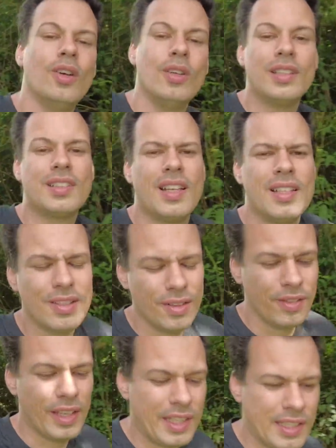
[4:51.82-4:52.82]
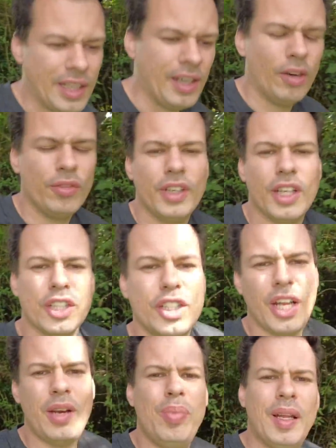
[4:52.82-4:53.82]
Und das Ganze werde ich dann auf einer
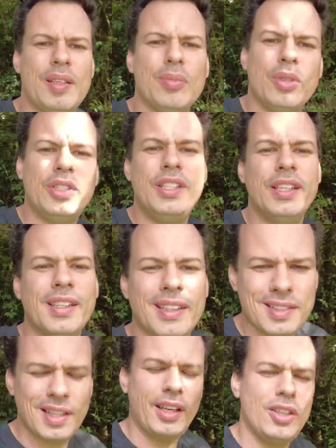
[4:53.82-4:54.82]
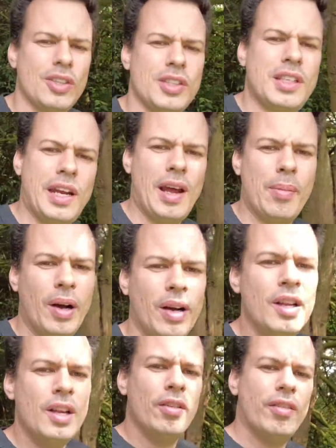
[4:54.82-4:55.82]
Steinplatte montieren. Das zeige ich euch dann aber,
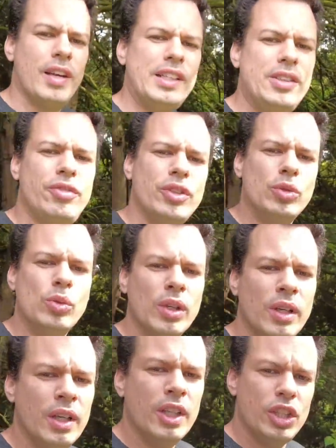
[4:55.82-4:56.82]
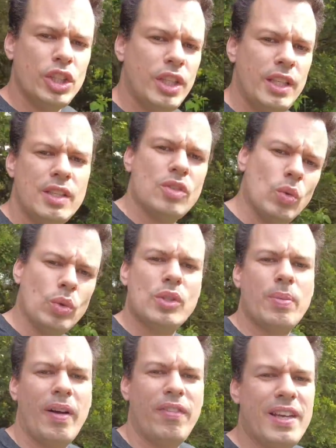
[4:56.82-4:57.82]
weil die Figur steht so
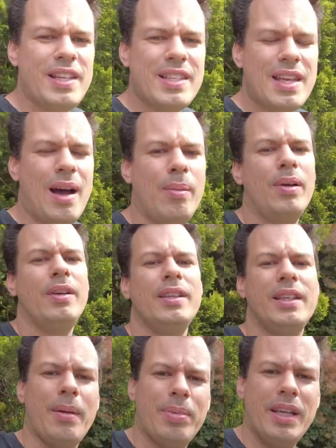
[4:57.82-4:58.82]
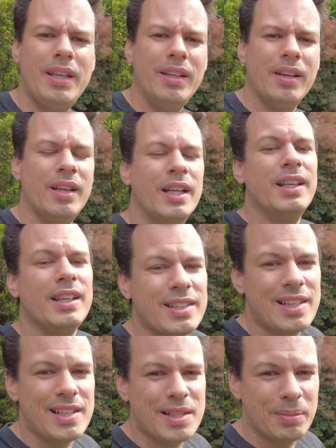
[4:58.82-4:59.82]
zwar fest, aber ich habe Kinder.
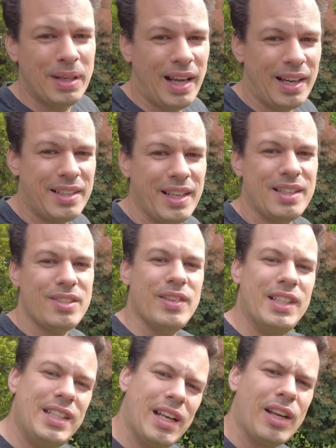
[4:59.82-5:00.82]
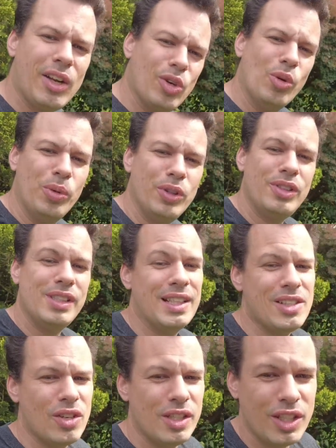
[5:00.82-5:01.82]
Das heißt im Klartext, wenn die da dran rumrütteln,
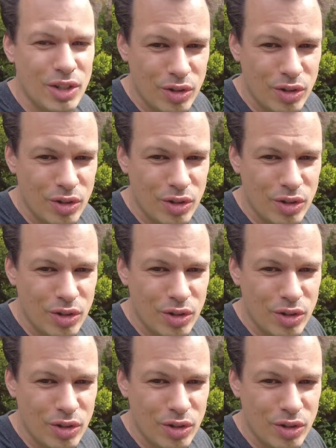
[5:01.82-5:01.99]
dann sollen die